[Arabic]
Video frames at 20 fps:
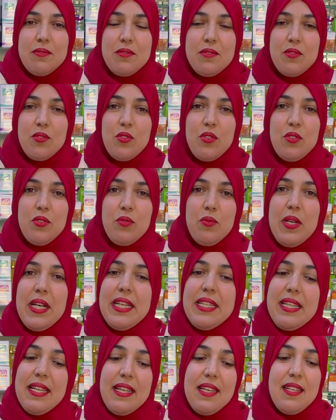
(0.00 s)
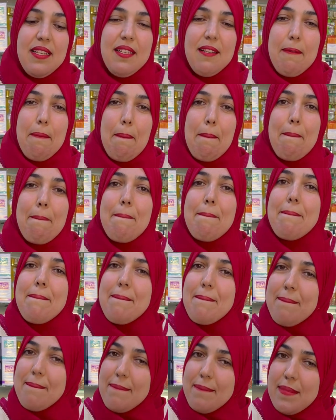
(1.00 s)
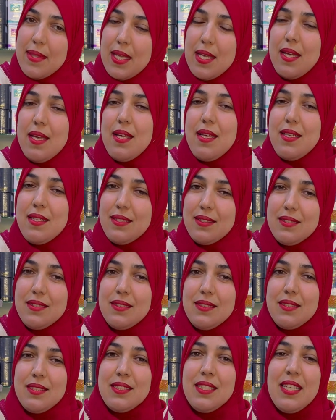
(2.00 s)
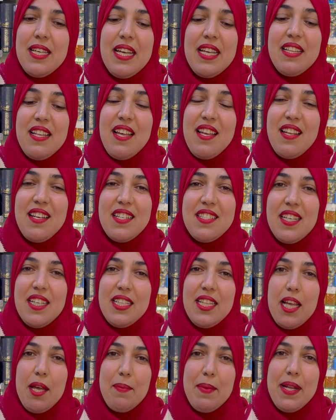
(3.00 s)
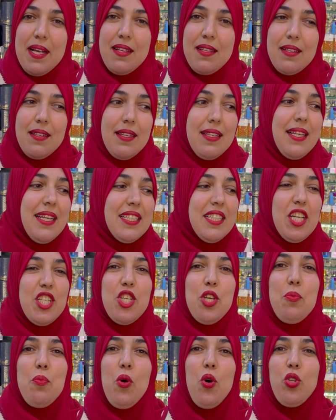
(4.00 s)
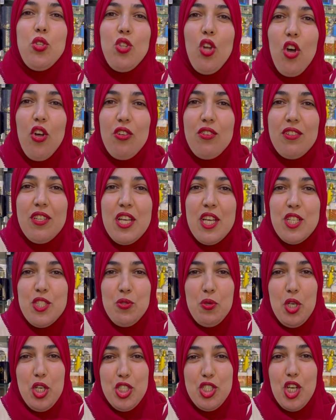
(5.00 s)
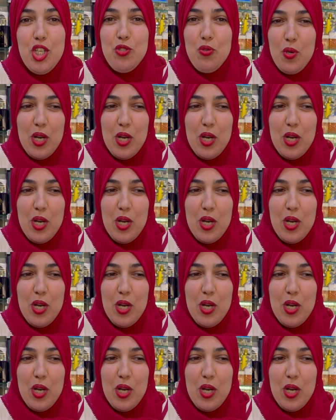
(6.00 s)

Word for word: لينا كريمه غير الالات العجيبه اها هاد الاله كتحيد الخمله الخمله عندها شي مونطو شفتو حشاتو آه.